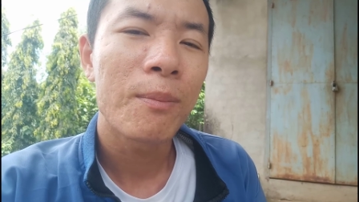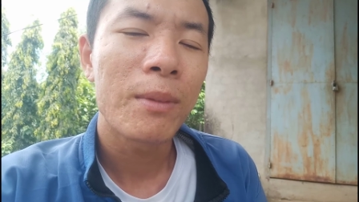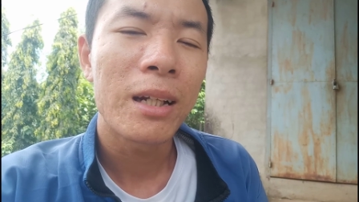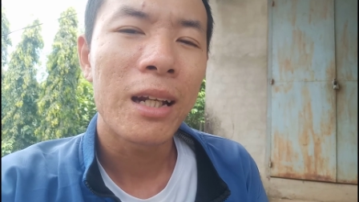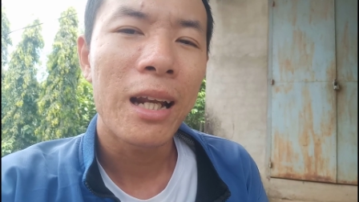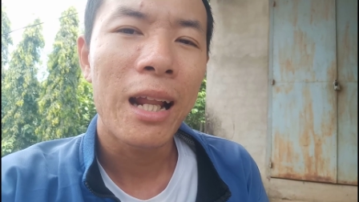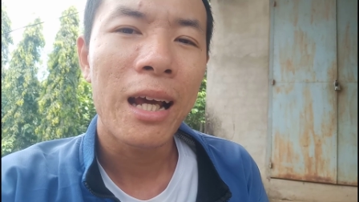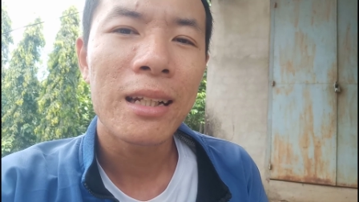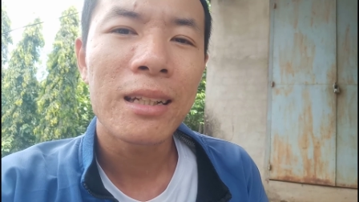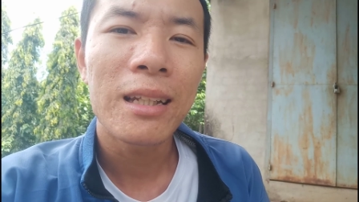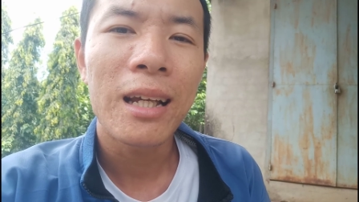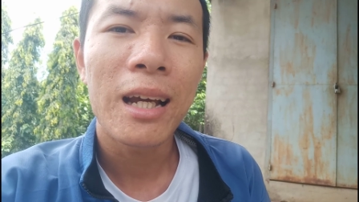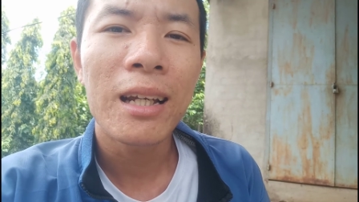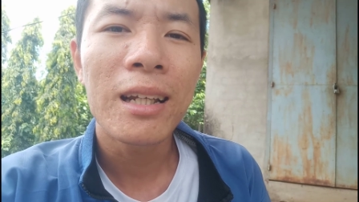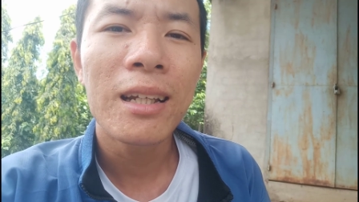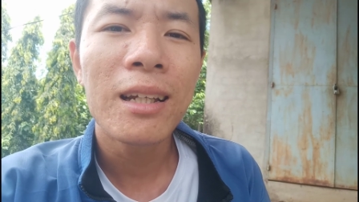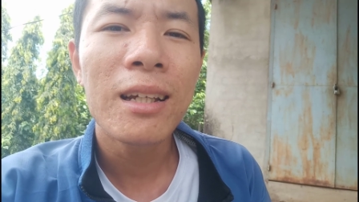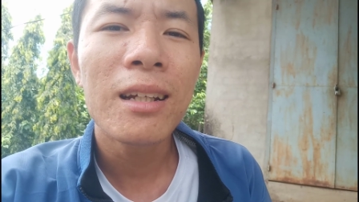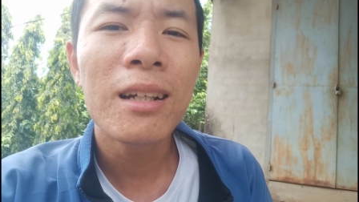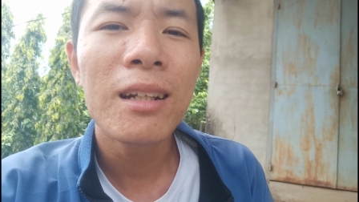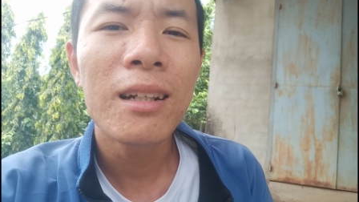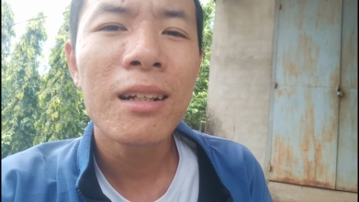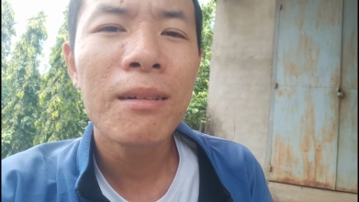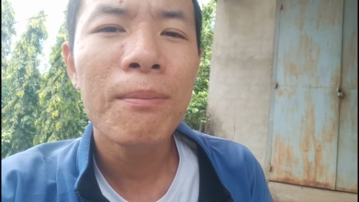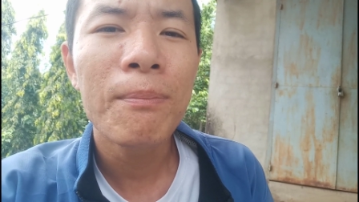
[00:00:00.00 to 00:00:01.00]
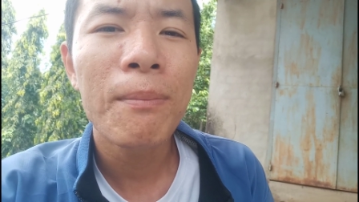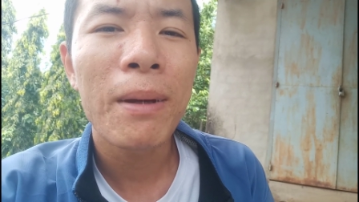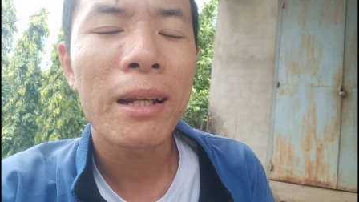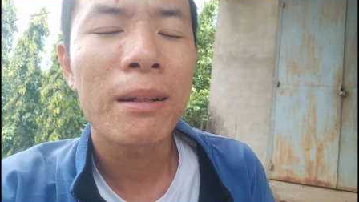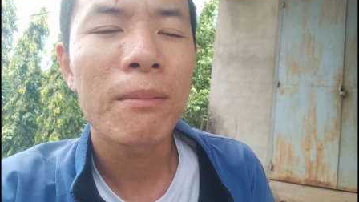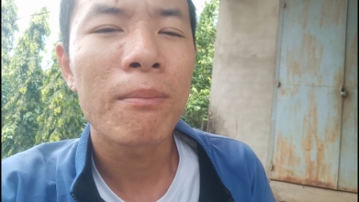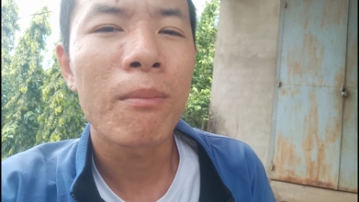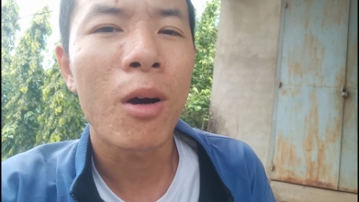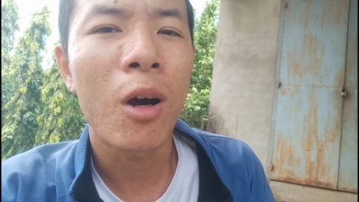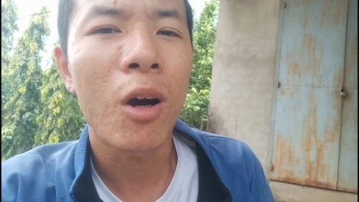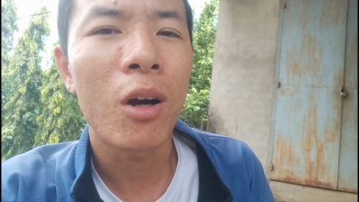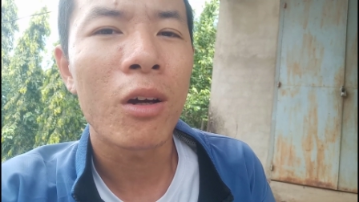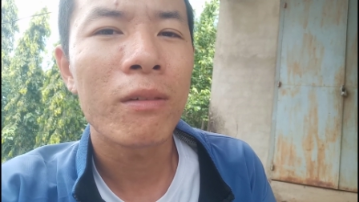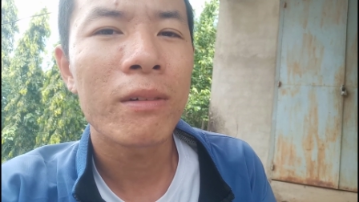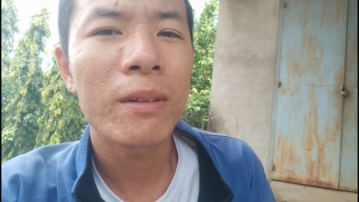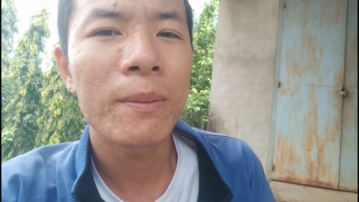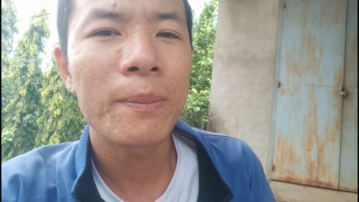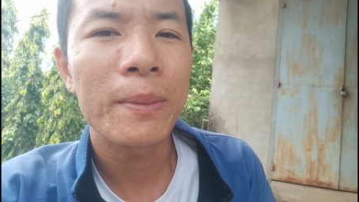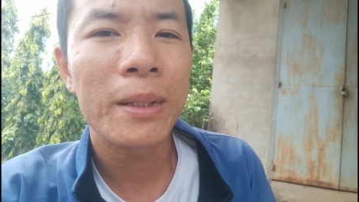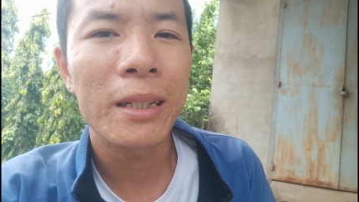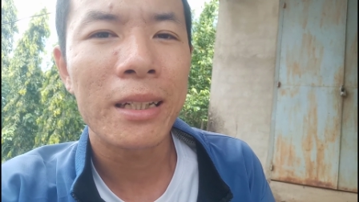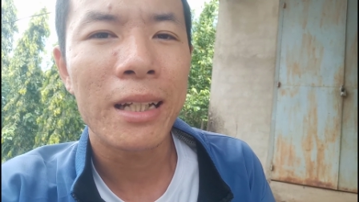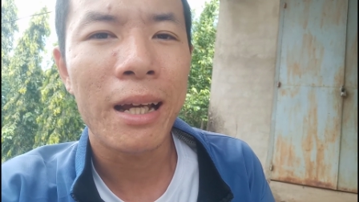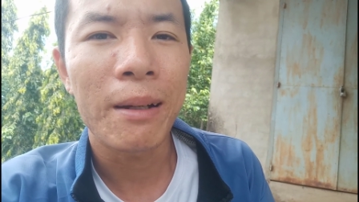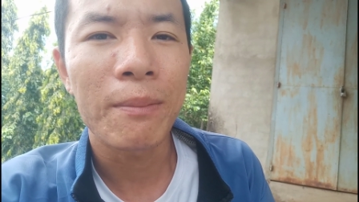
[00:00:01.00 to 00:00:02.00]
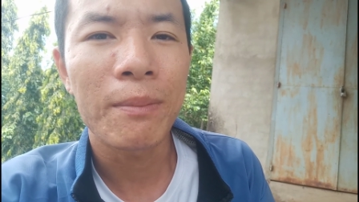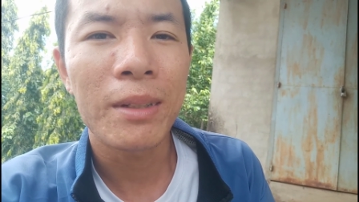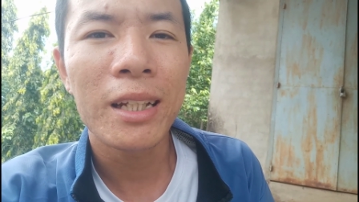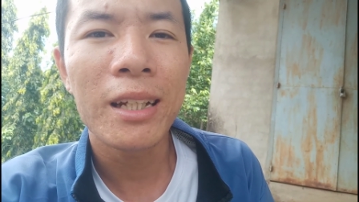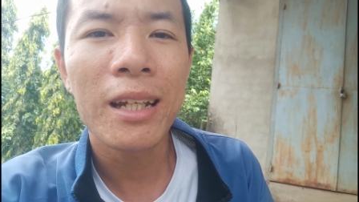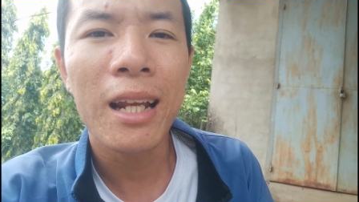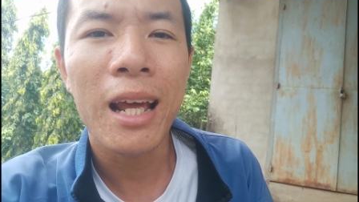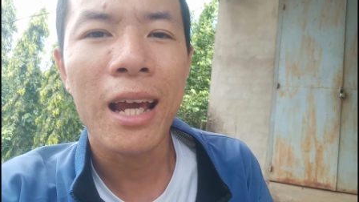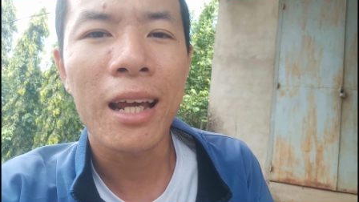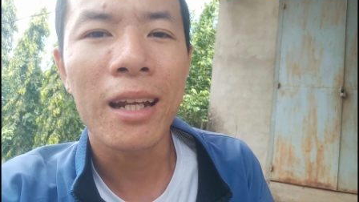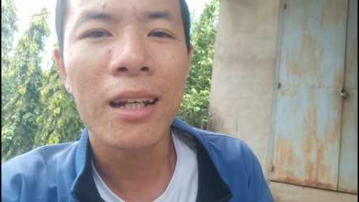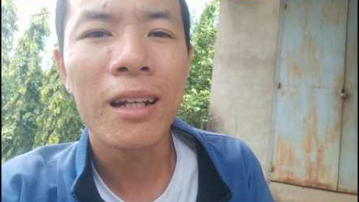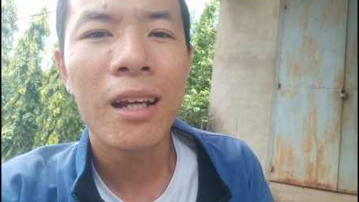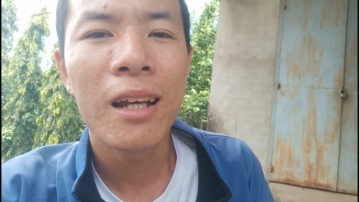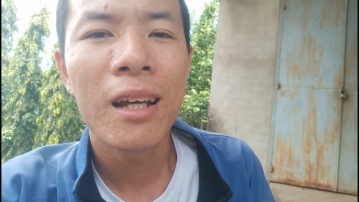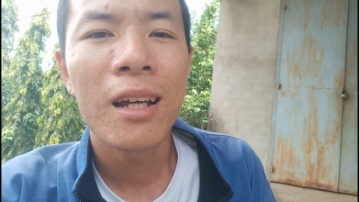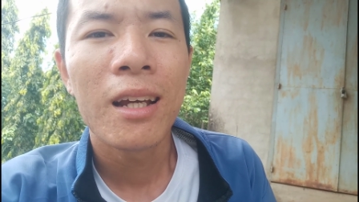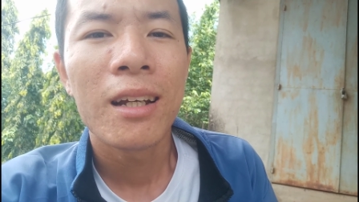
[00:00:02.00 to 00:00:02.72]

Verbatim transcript: mình lại thấy uh, mệt mỏi và mình cảm thấy nản.